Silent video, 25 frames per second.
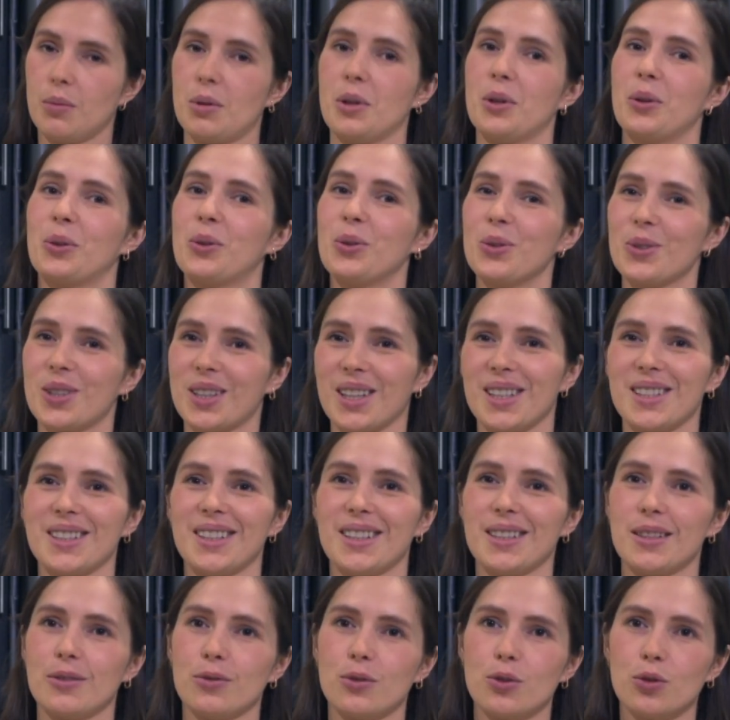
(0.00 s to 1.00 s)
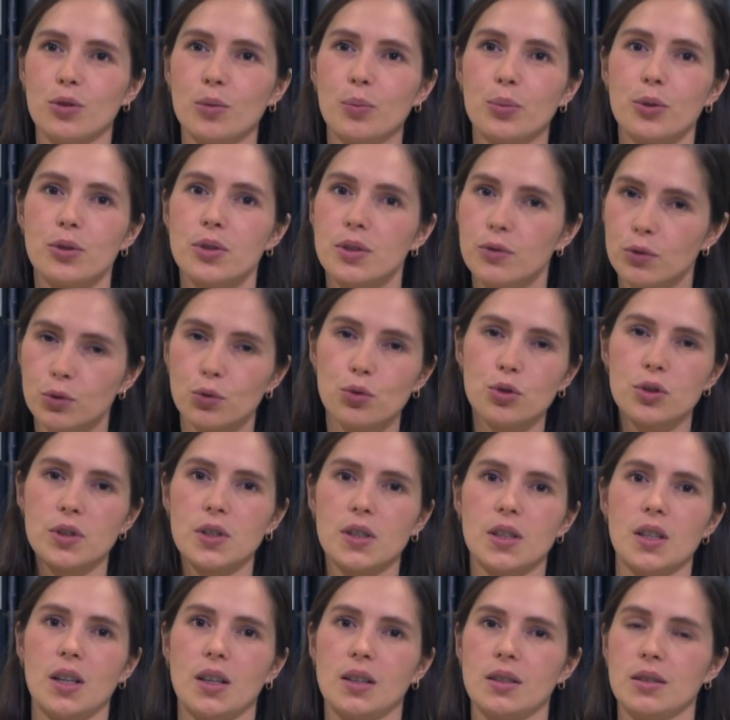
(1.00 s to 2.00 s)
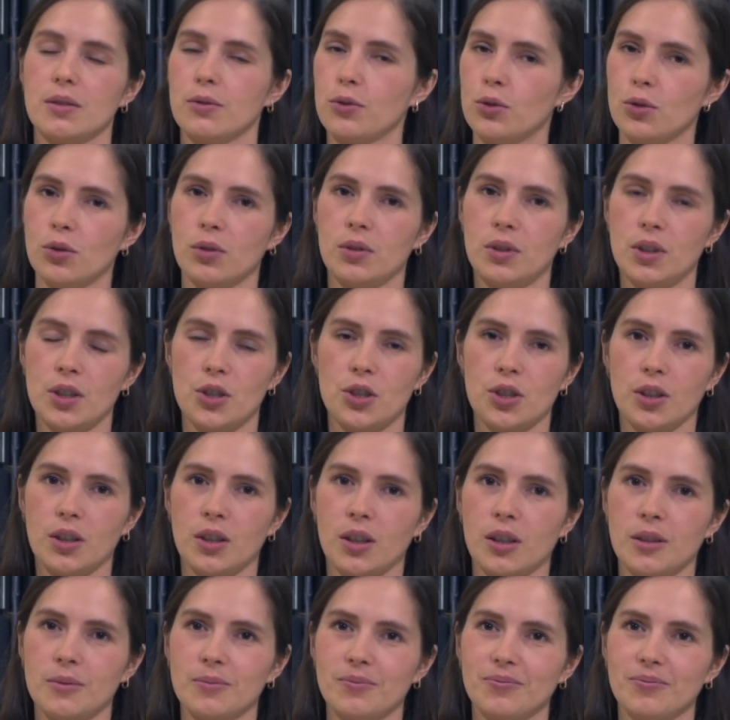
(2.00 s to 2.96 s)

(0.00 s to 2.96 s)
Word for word: могу сказать, что просто его нужно снять. Все, ПЧК.